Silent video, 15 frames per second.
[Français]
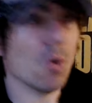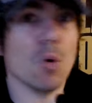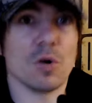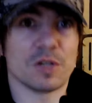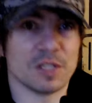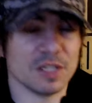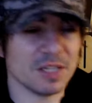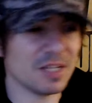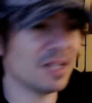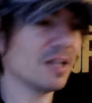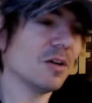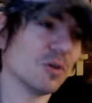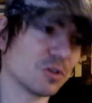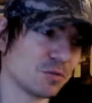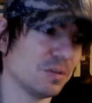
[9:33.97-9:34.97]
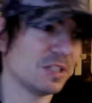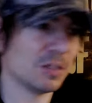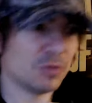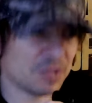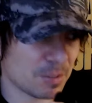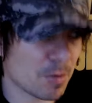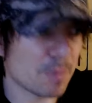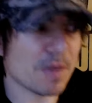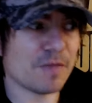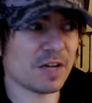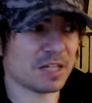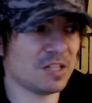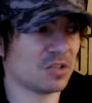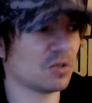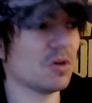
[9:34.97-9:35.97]
Ok, ensuite il y a un deuxième homme
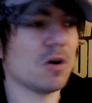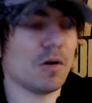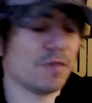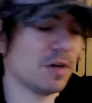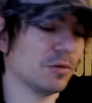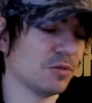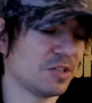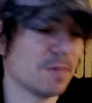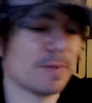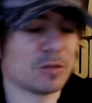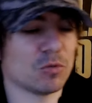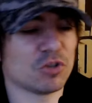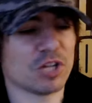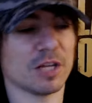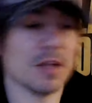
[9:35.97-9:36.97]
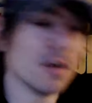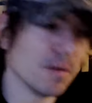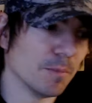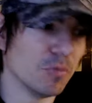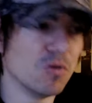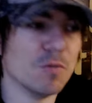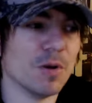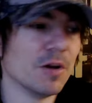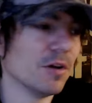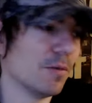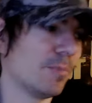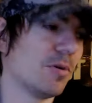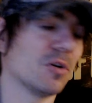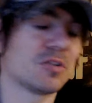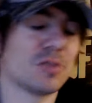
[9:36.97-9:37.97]
d'affaires qui sort, enfin un deuxième patron de chaîne, boum,
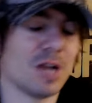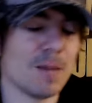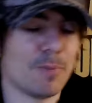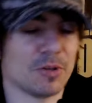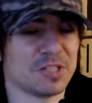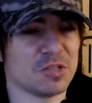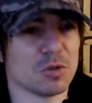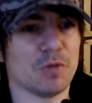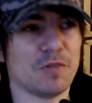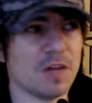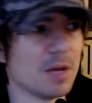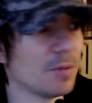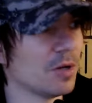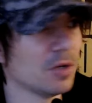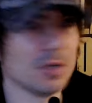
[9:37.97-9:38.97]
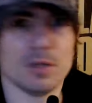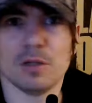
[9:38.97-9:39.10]
plan sur la porte qui se referme.